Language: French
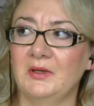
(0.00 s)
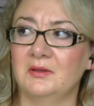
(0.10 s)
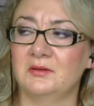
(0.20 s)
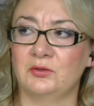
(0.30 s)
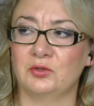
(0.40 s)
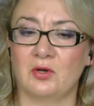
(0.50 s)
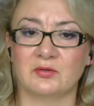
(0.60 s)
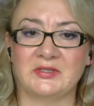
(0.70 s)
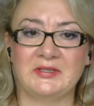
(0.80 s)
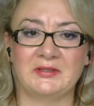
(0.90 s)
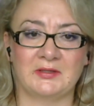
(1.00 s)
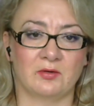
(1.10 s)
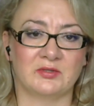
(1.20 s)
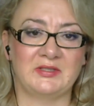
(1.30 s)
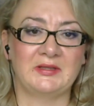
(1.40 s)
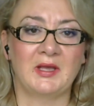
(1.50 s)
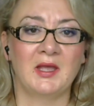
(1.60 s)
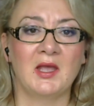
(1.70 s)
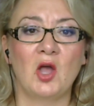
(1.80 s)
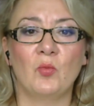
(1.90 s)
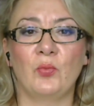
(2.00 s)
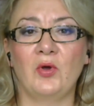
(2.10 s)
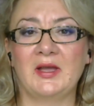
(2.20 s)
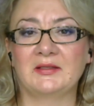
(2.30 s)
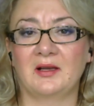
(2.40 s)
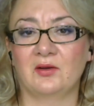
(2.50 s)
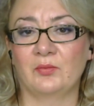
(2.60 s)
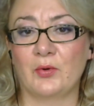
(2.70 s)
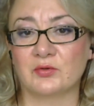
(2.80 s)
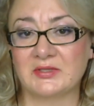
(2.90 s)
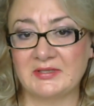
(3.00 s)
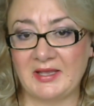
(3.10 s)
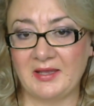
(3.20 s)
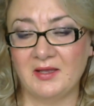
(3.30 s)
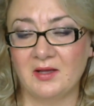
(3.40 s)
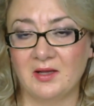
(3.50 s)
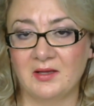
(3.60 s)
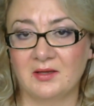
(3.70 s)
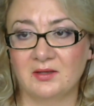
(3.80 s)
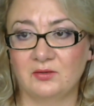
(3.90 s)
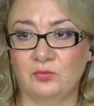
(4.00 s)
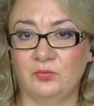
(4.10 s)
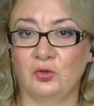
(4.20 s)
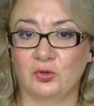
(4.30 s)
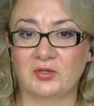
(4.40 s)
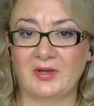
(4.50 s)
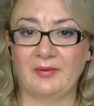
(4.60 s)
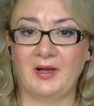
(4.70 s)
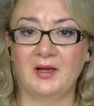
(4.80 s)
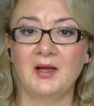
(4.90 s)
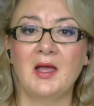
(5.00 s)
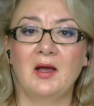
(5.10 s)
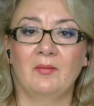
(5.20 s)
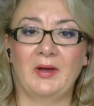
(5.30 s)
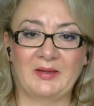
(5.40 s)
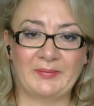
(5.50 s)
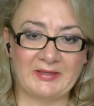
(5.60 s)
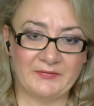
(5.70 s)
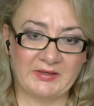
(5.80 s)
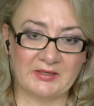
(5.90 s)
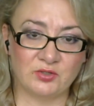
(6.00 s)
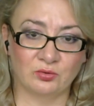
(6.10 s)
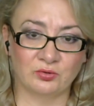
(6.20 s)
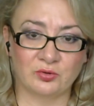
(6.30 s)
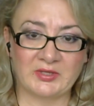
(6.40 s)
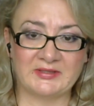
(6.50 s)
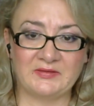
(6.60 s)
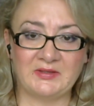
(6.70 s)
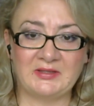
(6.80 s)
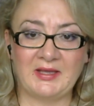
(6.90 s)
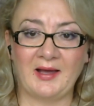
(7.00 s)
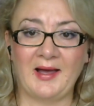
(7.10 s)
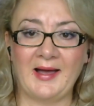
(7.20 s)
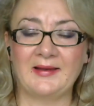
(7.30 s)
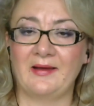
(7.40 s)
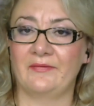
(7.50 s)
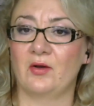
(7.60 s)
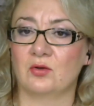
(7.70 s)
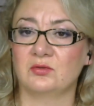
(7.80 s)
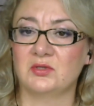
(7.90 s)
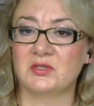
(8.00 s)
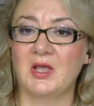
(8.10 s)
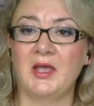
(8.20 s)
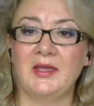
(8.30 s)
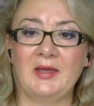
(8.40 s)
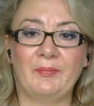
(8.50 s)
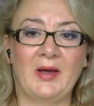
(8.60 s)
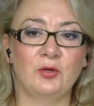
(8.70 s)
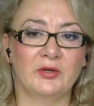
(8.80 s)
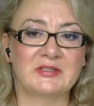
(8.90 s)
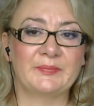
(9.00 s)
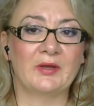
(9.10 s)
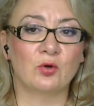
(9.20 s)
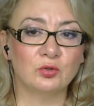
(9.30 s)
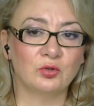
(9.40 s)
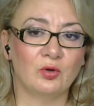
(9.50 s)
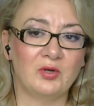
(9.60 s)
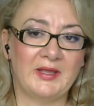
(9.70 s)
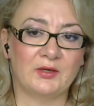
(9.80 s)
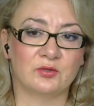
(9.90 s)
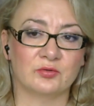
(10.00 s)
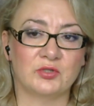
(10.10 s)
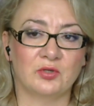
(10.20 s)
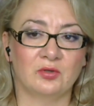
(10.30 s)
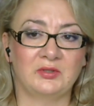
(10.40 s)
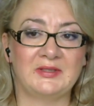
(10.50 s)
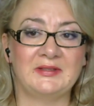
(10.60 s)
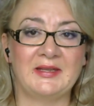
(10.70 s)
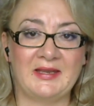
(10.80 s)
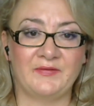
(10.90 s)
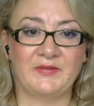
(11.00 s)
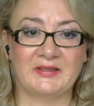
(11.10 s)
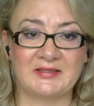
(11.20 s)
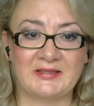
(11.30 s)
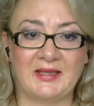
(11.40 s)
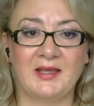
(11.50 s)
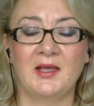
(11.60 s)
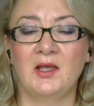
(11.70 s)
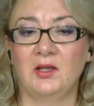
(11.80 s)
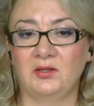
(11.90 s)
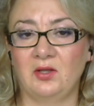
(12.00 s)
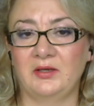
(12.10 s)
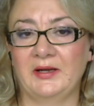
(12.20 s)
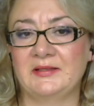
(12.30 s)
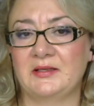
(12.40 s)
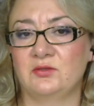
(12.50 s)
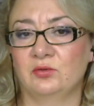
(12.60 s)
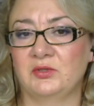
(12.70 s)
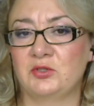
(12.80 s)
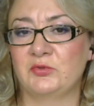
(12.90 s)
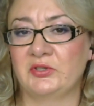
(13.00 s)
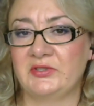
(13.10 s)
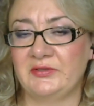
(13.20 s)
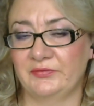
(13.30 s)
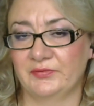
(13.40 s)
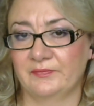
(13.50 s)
de transit, des transits peut être compensé de notre part par la planification de nos activités à l'avance et par le respect contrôlé et conscient des délais fixés dans la réalisation des objectifs